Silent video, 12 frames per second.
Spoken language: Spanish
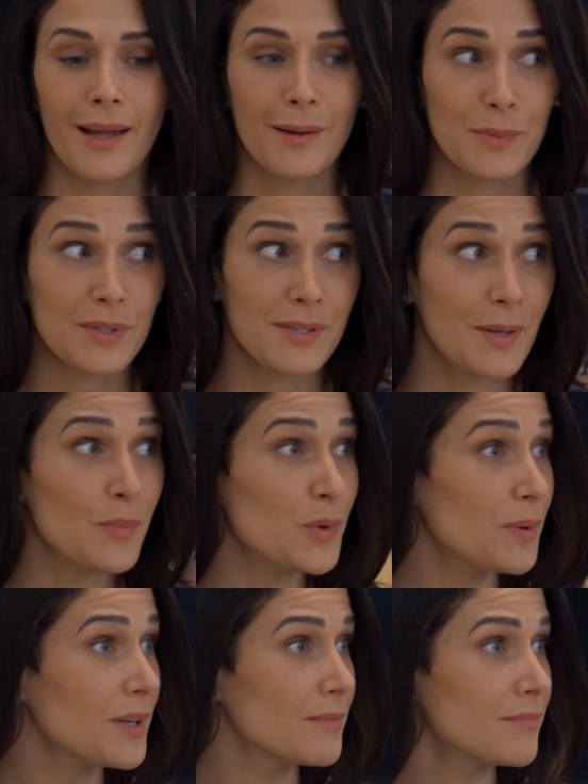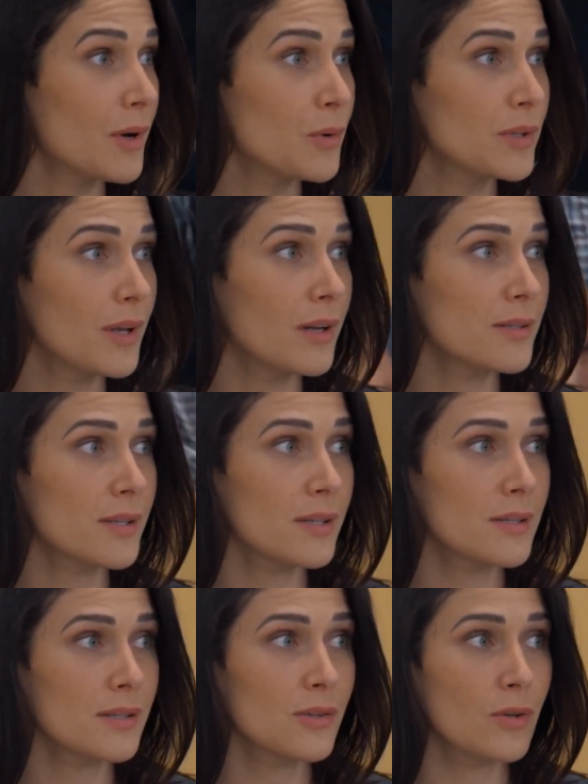Pues está muy bien. Ahorita le están
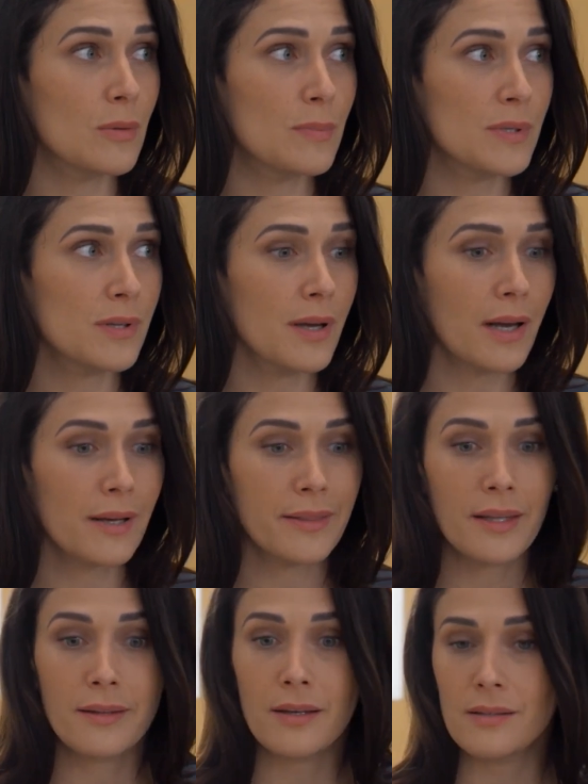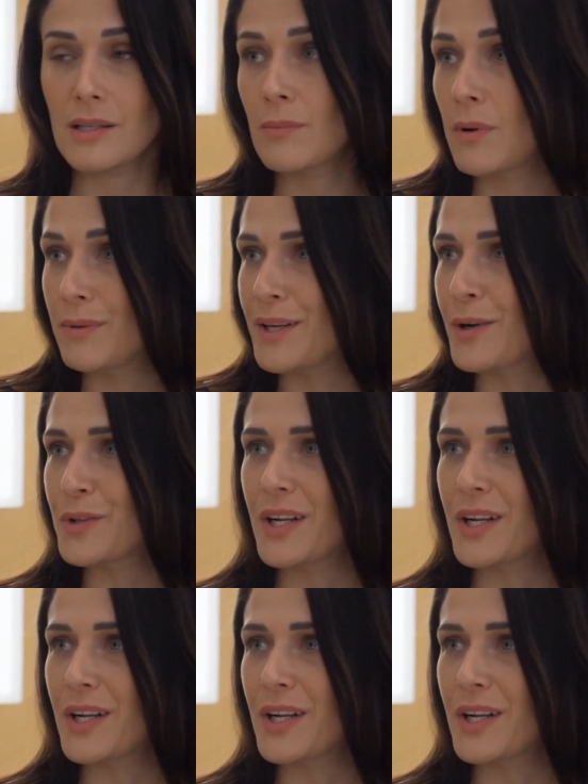haciendo limpieza de catéter, así que me vine con